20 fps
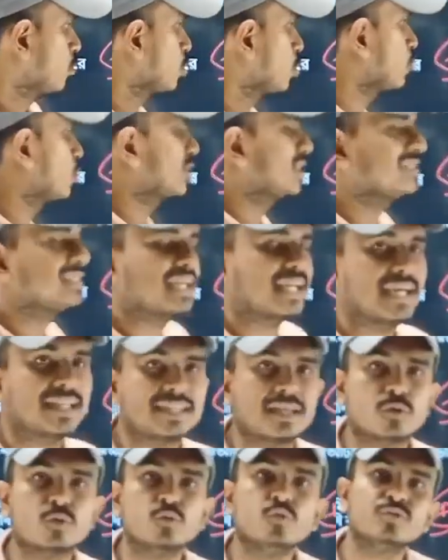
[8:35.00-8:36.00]
রোবোটিক্সের
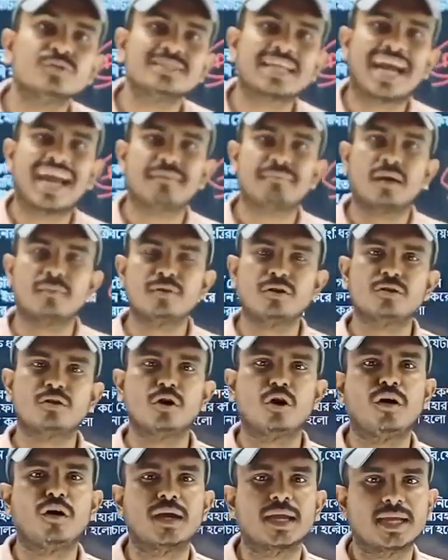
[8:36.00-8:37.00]
ক্ষেত্রে কোন জায়গায় ব্যবহৃত
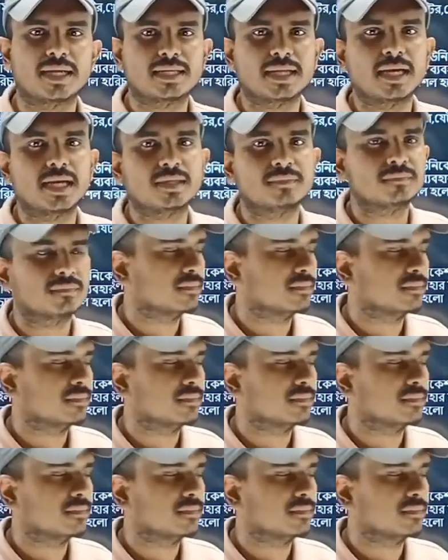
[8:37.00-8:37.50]
হয় এটা